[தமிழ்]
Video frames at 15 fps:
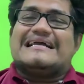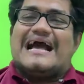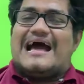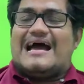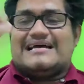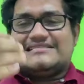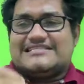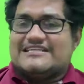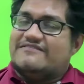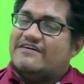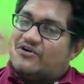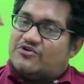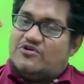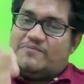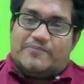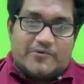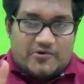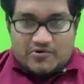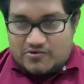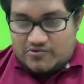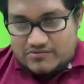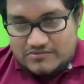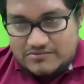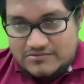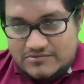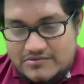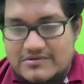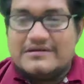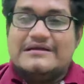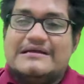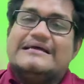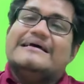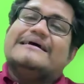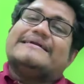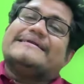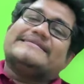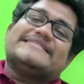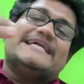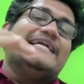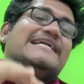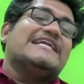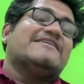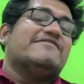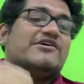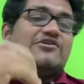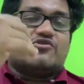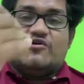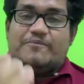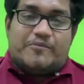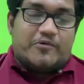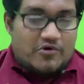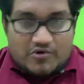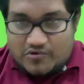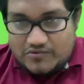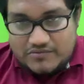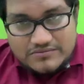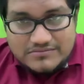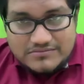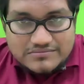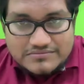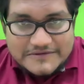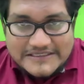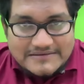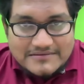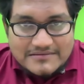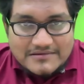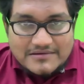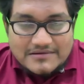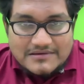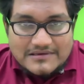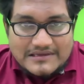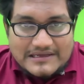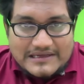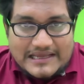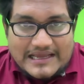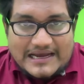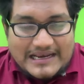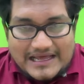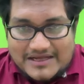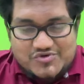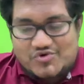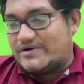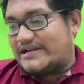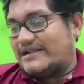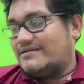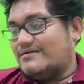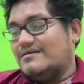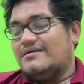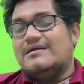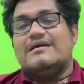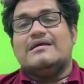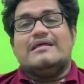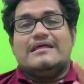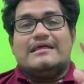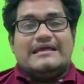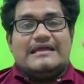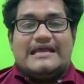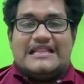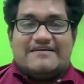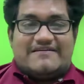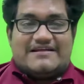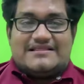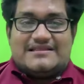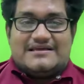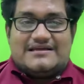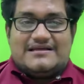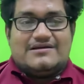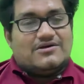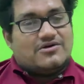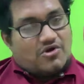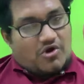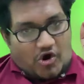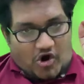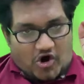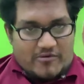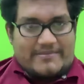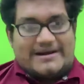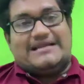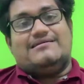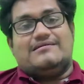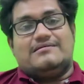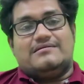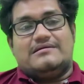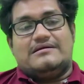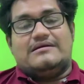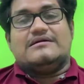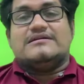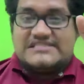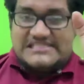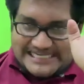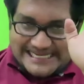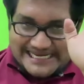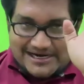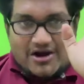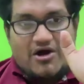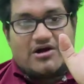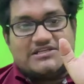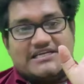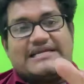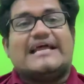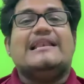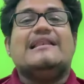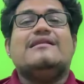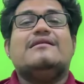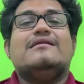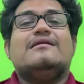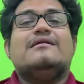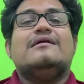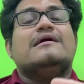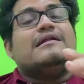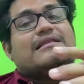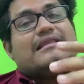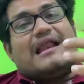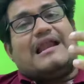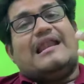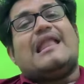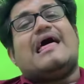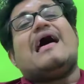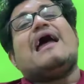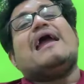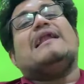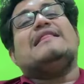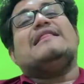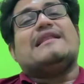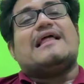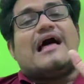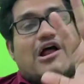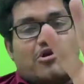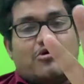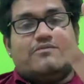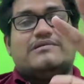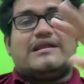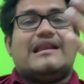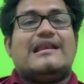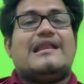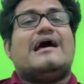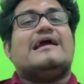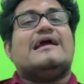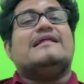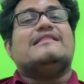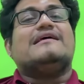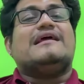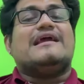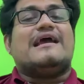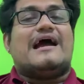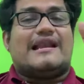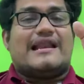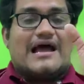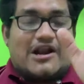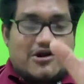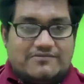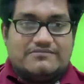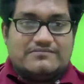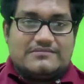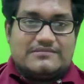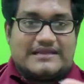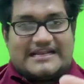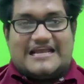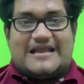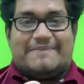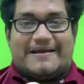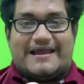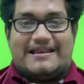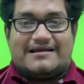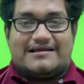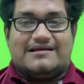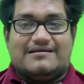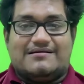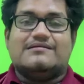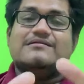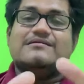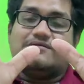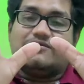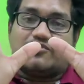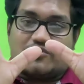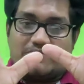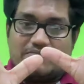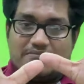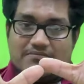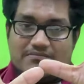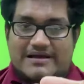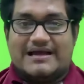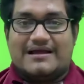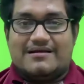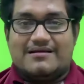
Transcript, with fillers: காசு வரும் போகும் ரிசல்ட் வரும் போகும் ஏங்க நான் சொல்றேன் இது வந்து காமன் சைக்கலாஜிக்கல் நல்லா எழுதினாலும் நல்லா எழுதலையானாலும் நிறைய பேருக்கு ரொம்ப